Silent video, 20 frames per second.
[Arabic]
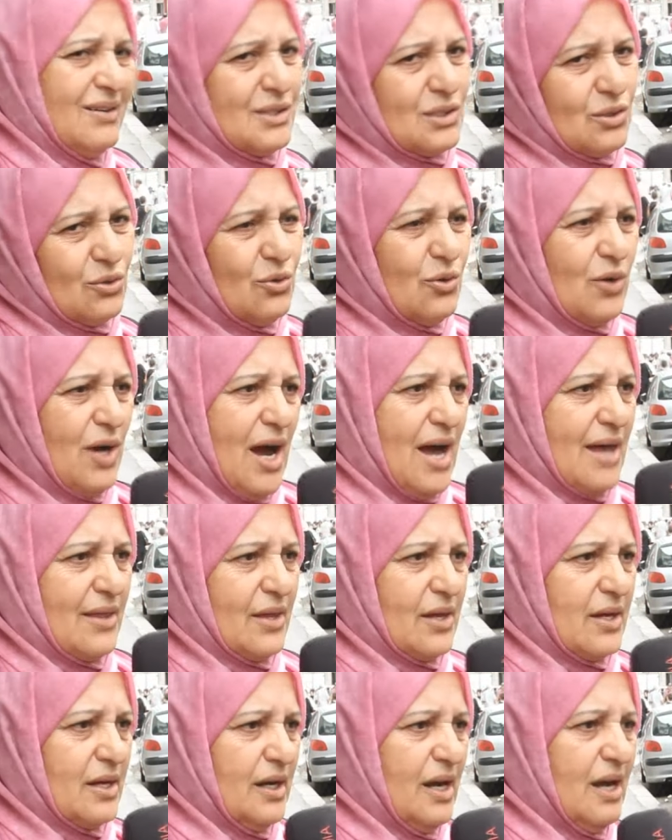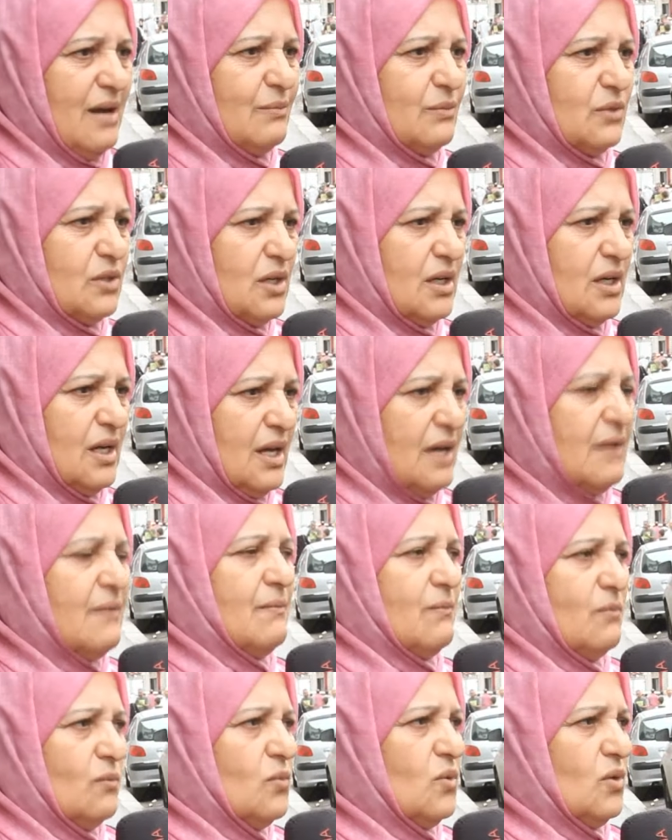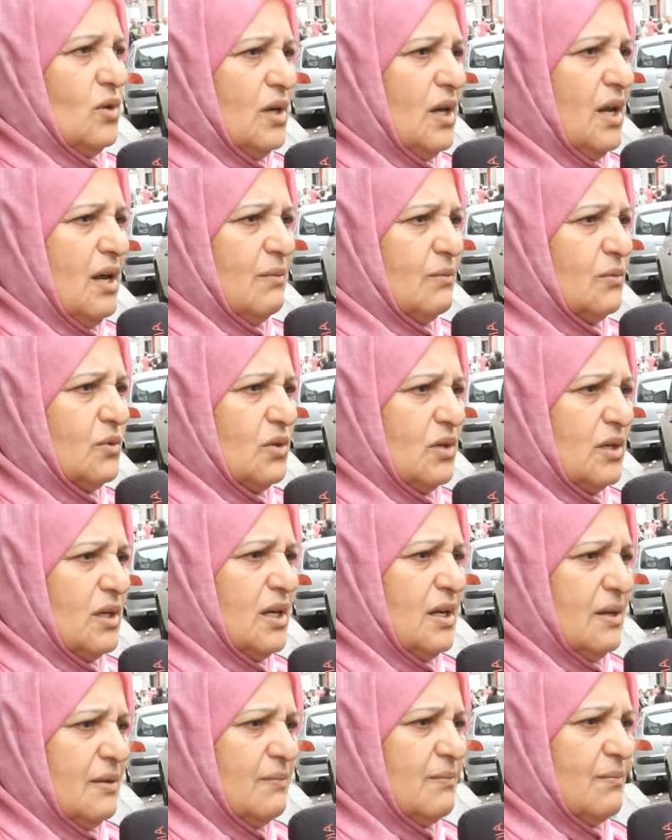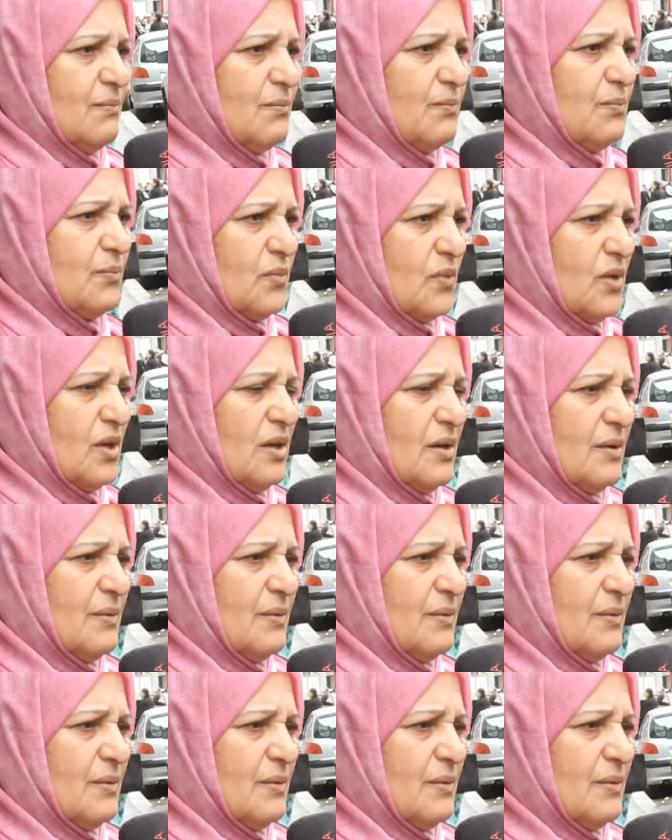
سلوك حضري الحمد لله الحمد لله اكيد